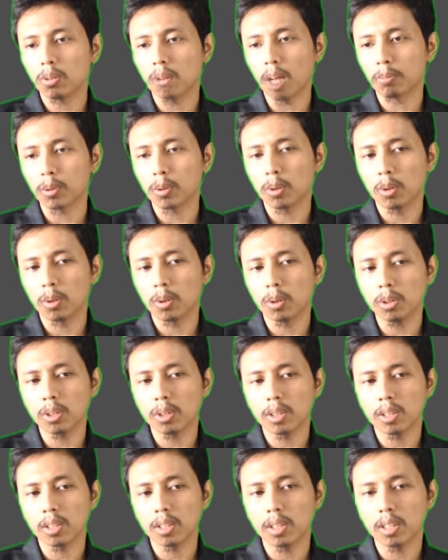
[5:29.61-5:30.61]
absolut
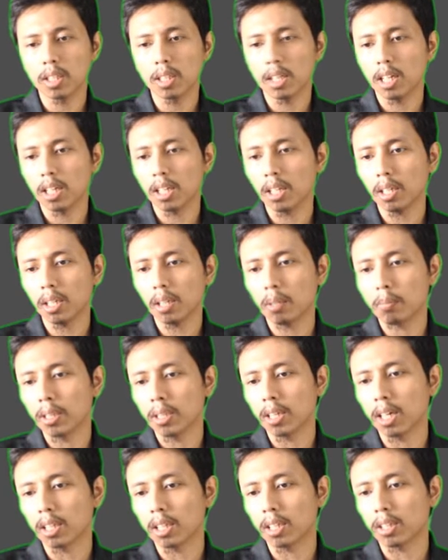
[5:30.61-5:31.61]
dari
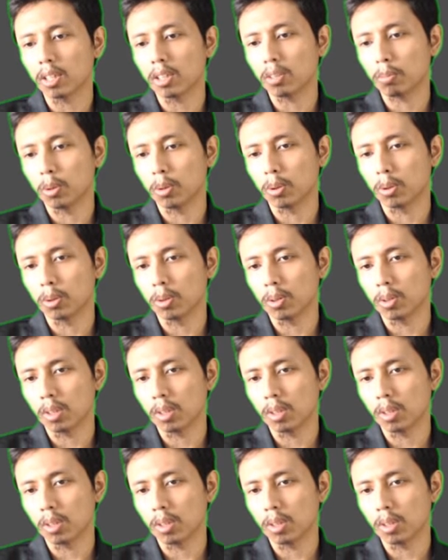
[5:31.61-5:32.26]
bintang tersebut.